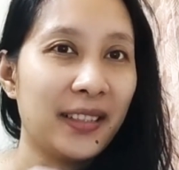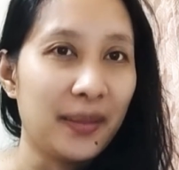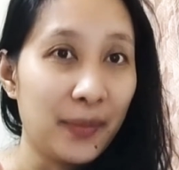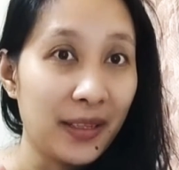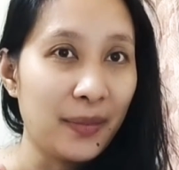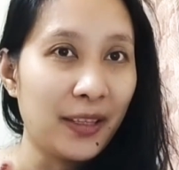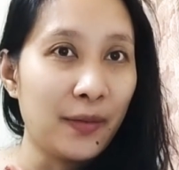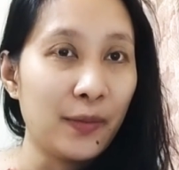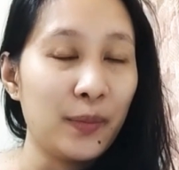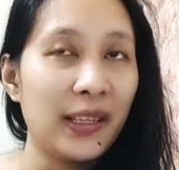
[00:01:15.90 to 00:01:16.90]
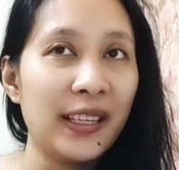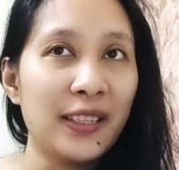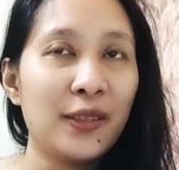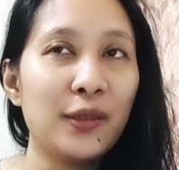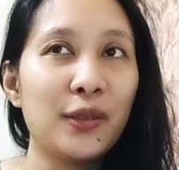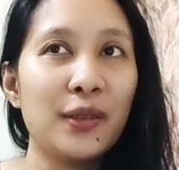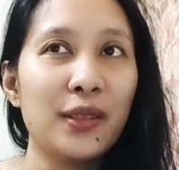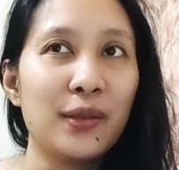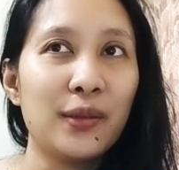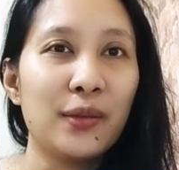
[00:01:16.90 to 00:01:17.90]
Tsaka marami tayong obligasyon.
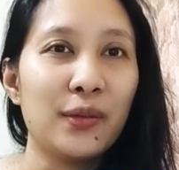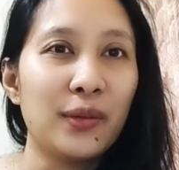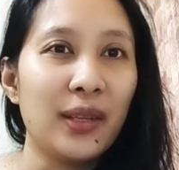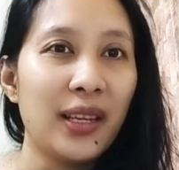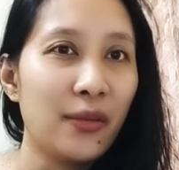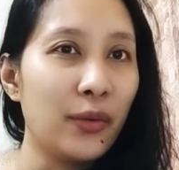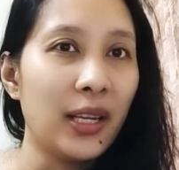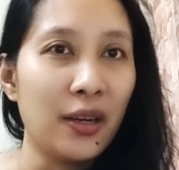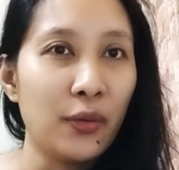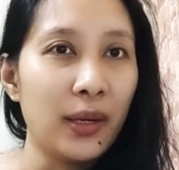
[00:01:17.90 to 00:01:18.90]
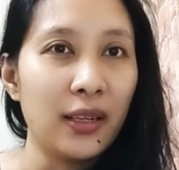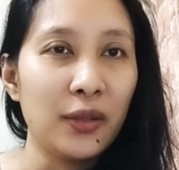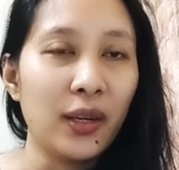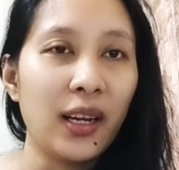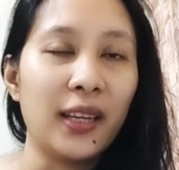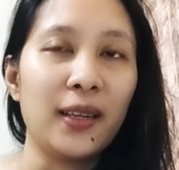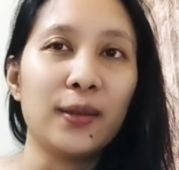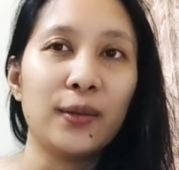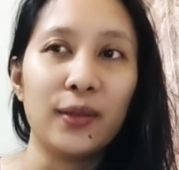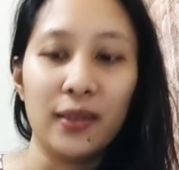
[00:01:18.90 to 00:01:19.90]
So, lay away, lay away lang yung kaya
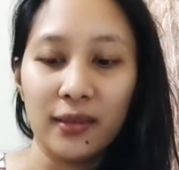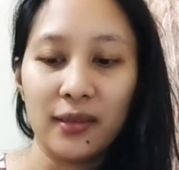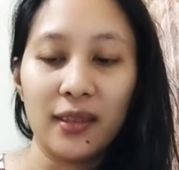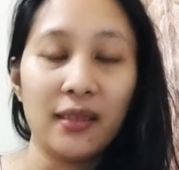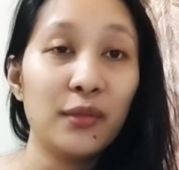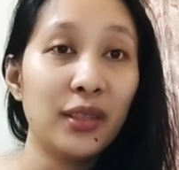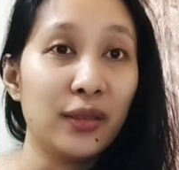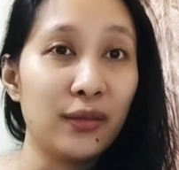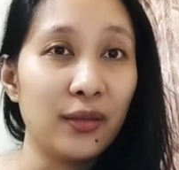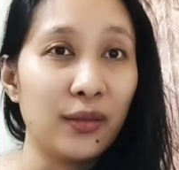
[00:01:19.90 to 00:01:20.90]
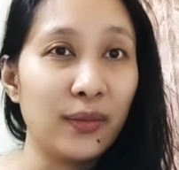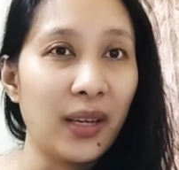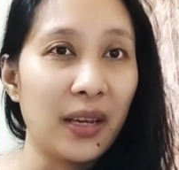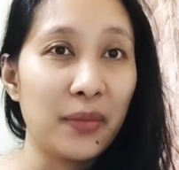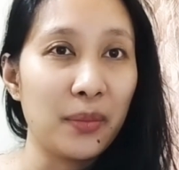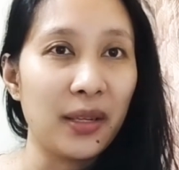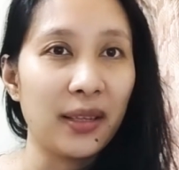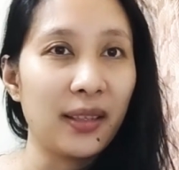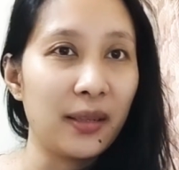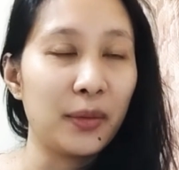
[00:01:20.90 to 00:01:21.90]
ko. Alam mo na yun, yung every
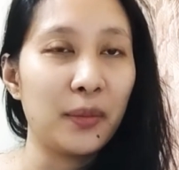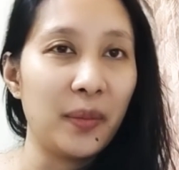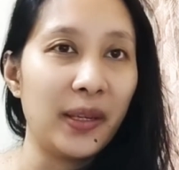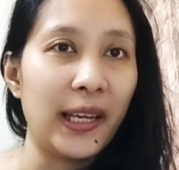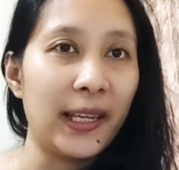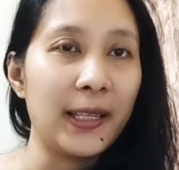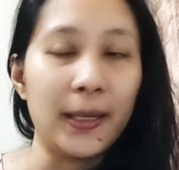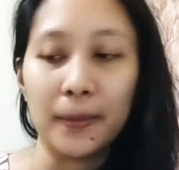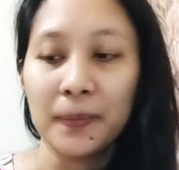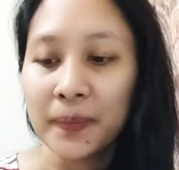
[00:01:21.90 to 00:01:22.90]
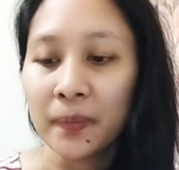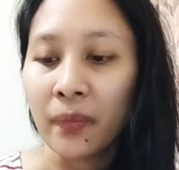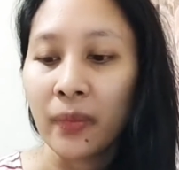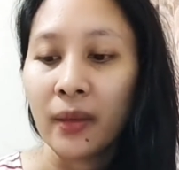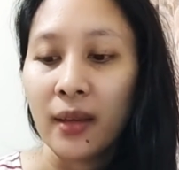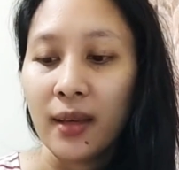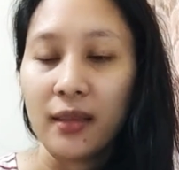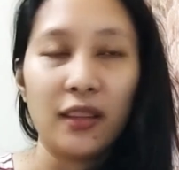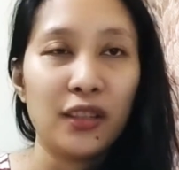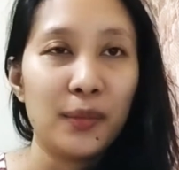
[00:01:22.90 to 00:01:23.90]
month ka magbibigay ganyan.
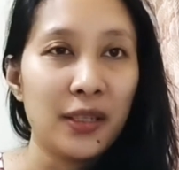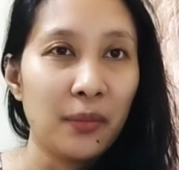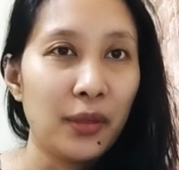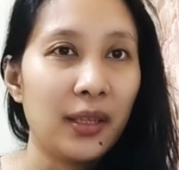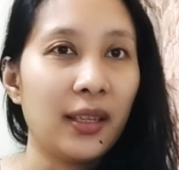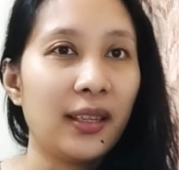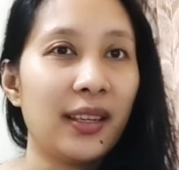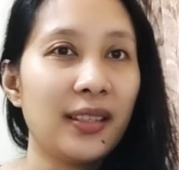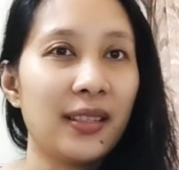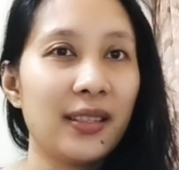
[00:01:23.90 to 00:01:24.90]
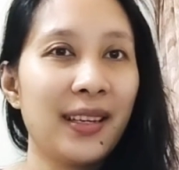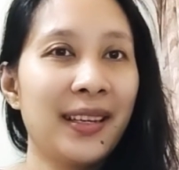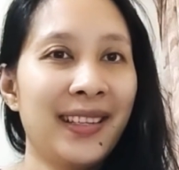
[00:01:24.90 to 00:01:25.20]
Hindi ko naman siya pwedeng i-cash kasi